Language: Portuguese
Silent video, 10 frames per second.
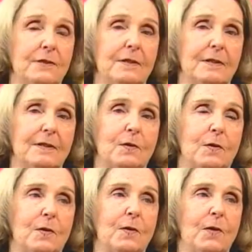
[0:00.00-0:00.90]
estamos no
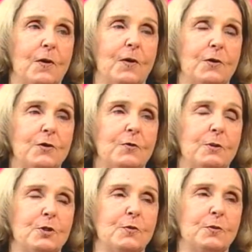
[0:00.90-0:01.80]
final do ano, né?
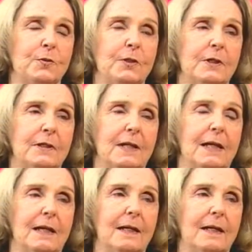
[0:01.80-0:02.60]
Como acho junto, que é tão né? bom dizer é,